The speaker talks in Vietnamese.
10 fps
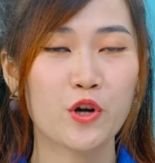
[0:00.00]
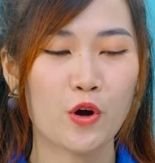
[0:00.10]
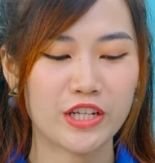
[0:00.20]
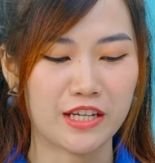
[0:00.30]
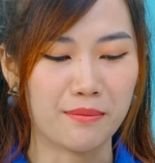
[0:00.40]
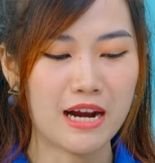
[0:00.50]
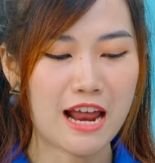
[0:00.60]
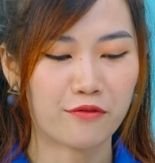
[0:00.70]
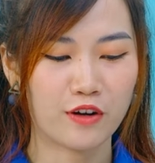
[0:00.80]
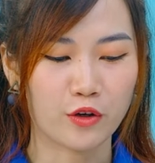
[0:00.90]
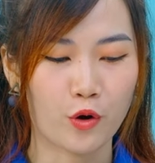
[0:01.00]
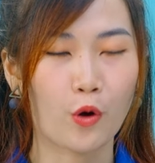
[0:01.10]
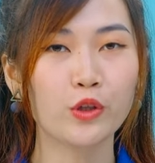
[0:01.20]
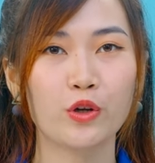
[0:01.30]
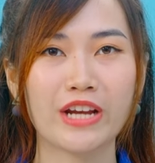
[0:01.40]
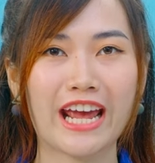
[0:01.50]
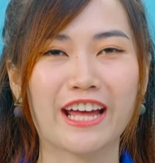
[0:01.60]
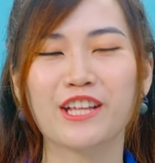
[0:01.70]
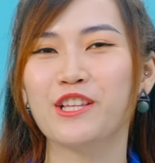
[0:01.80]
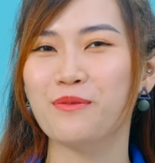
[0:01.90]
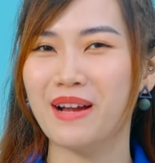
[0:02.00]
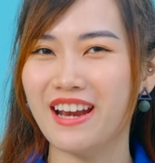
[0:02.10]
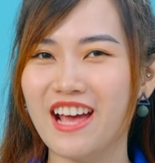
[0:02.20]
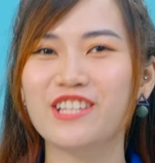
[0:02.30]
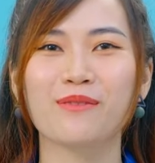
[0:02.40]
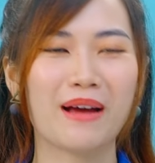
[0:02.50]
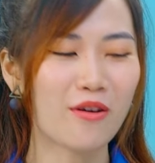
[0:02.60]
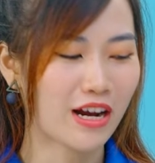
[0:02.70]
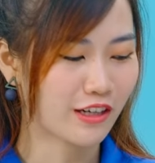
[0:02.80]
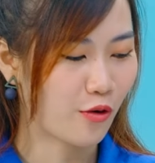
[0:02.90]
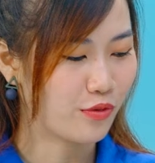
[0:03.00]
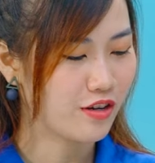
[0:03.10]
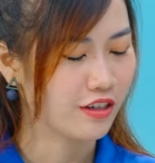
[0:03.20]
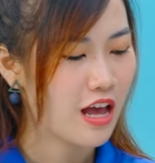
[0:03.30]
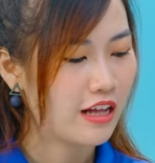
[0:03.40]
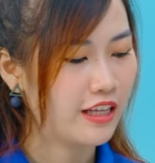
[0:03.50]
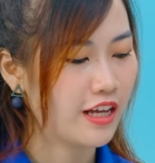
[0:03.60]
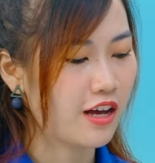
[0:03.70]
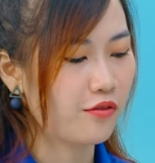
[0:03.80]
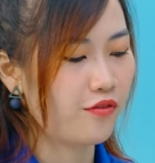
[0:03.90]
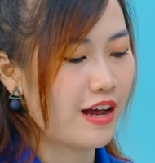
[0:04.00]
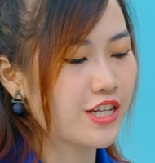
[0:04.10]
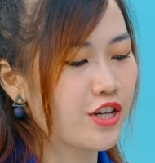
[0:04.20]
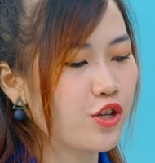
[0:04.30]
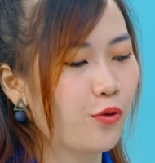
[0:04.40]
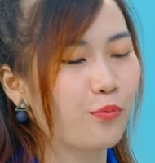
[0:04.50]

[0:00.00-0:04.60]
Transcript: rồi chỉ mới là phần cối thôi nè, nhưng mà để cho máy hoạt động được thì cần phải sử dụng